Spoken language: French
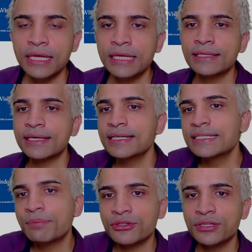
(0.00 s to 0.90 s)
Il est très
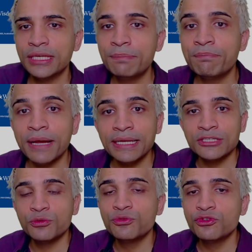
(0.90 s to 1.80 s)
impressionné par
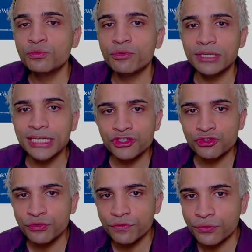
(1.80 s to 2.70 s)
les options pour les
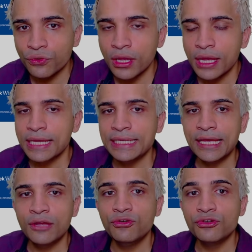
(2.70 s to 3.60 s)
cheveux. Il y
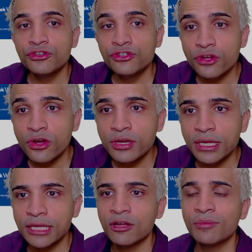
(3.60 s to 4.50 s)
a une tonne
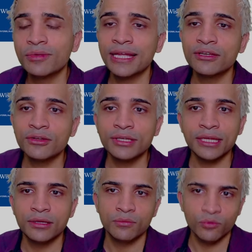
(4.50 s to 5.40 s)
et comme quelqu'un qui a
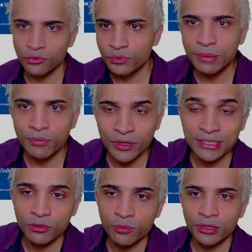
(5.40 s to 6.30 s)
des... Bon, lui,
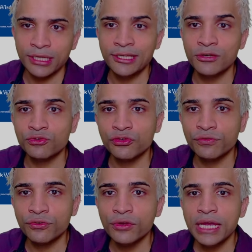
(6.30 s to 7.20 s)
Boisé Leblanc, il a des longs
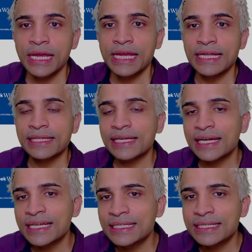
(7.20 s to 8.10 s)
cheveux. Il est
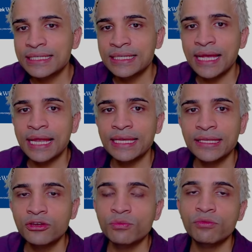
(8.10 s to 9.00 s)
très excité à
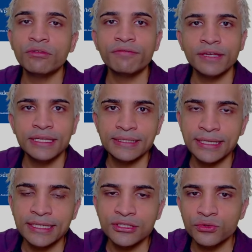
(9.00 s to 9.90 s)
l'idée de pouvoir faire des
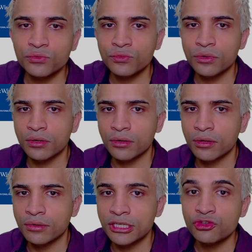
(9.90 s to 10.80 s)
sélections,
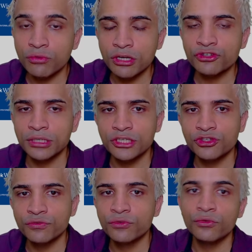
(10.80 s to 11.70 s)
des choix sur les
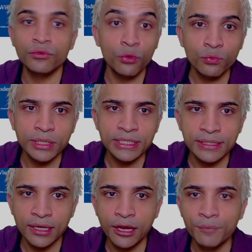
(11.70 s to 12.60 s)
cheveux longs, etc.